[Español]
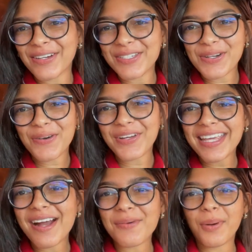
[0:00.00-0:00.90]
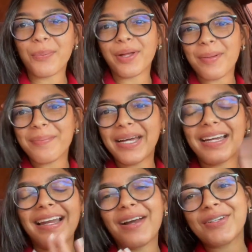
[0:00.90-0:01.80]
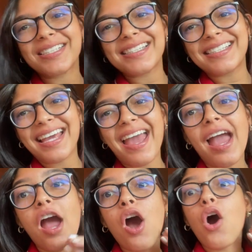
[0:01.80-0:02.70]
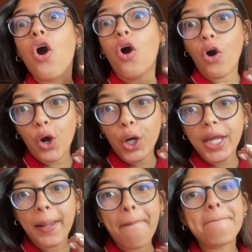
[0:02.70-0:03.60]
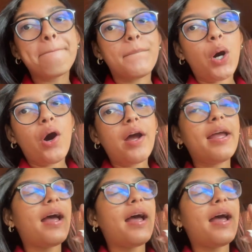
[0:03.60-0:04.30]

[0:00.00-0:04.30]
es un nuevo día, como pueden ver, la cosa es que hoy voy